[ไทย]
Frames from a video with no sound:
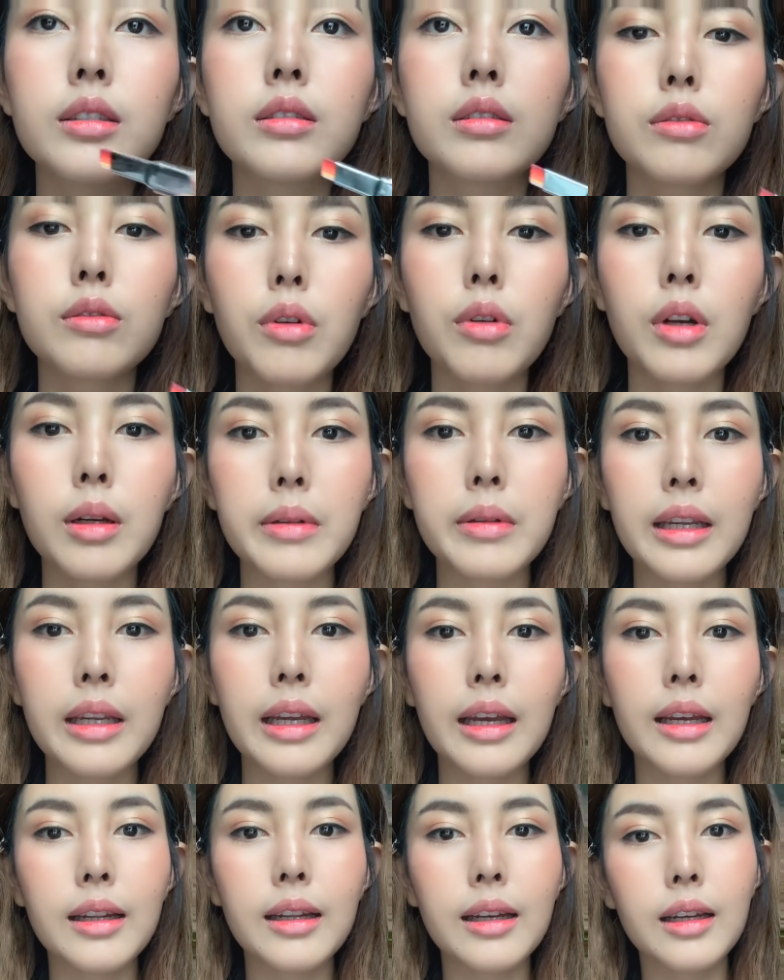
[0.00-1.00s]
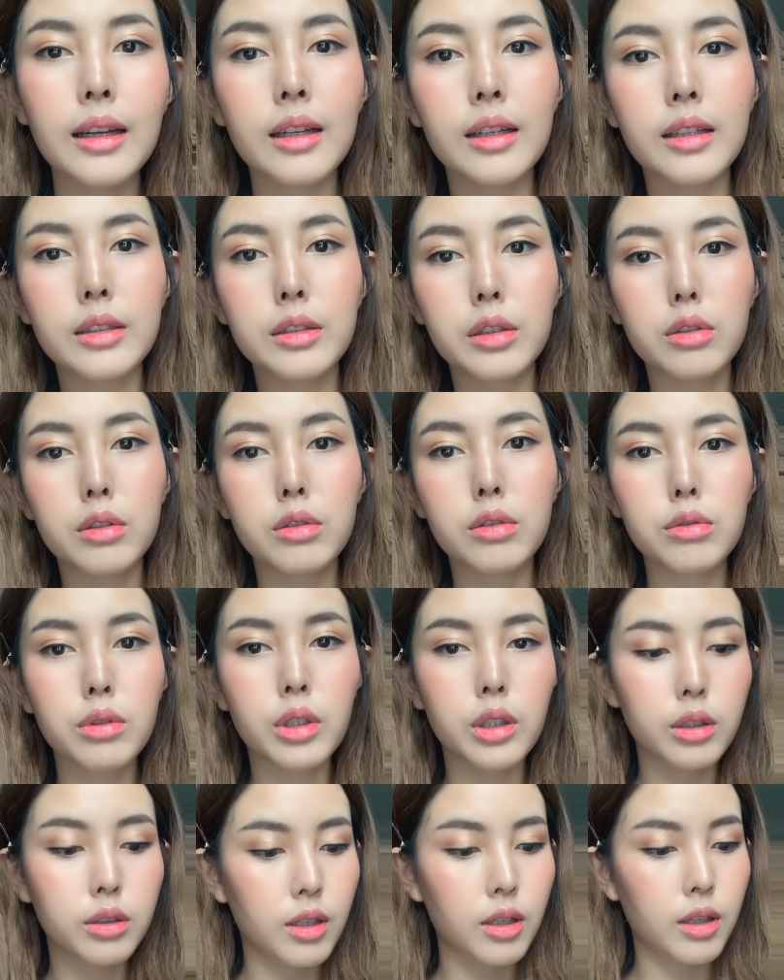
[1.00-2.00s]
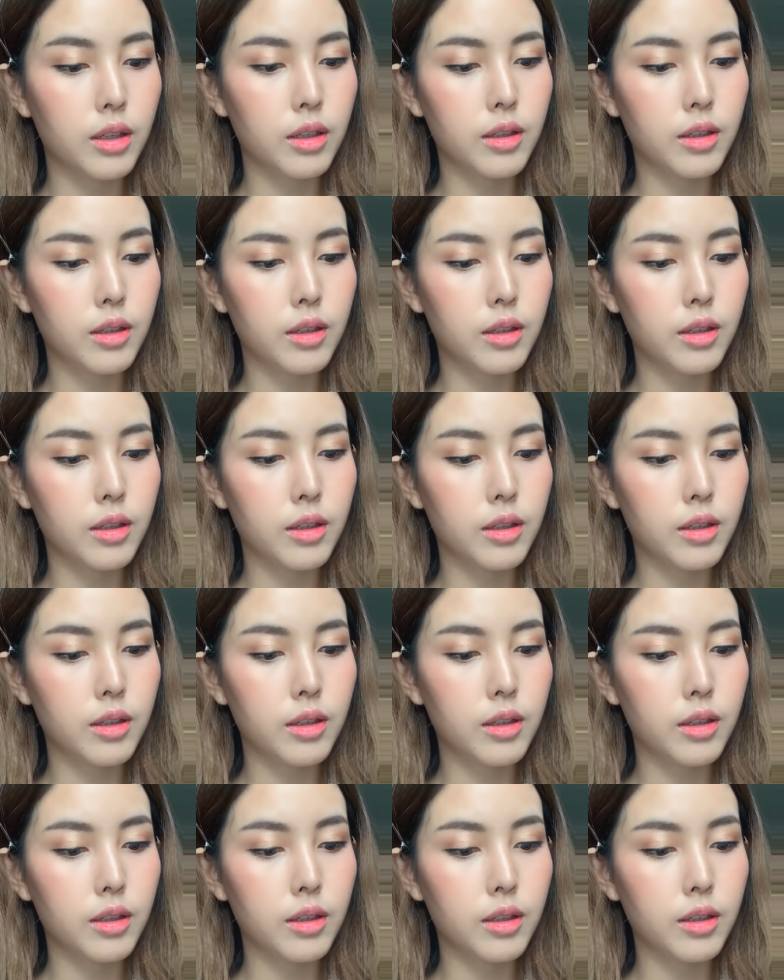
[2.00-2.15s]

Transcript: ว่าไม่ได้นะคะสีสวยนะ